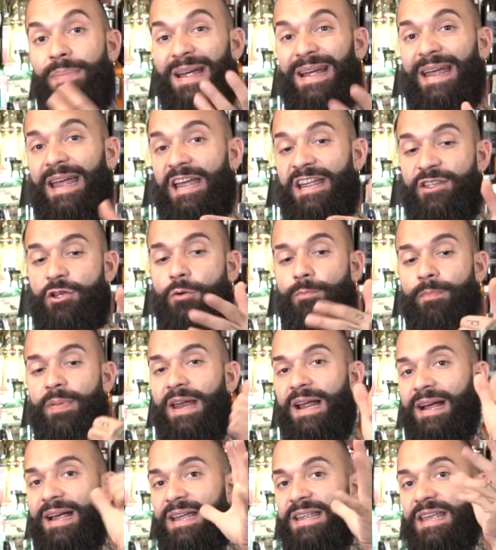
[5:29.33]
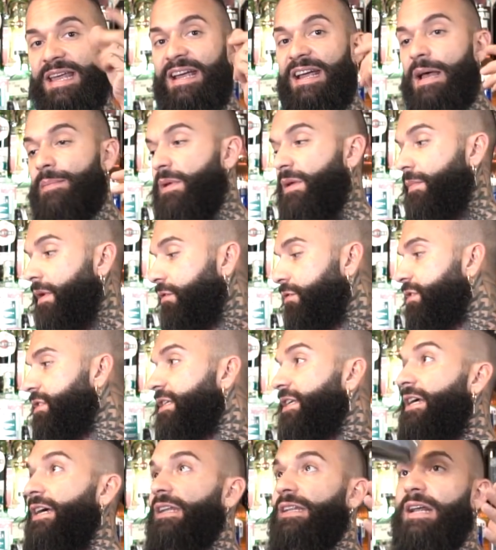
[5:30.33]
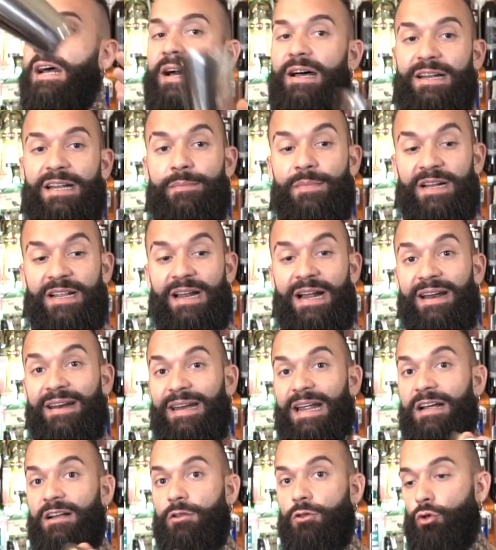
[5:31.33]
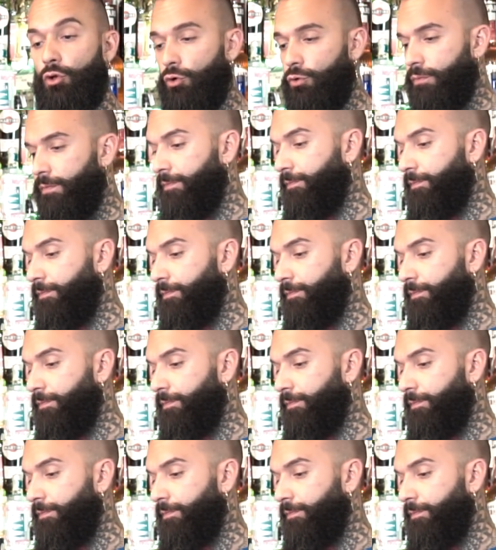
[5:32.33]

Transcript: pequeño para que llegue a mi mano izquierda de manera recto.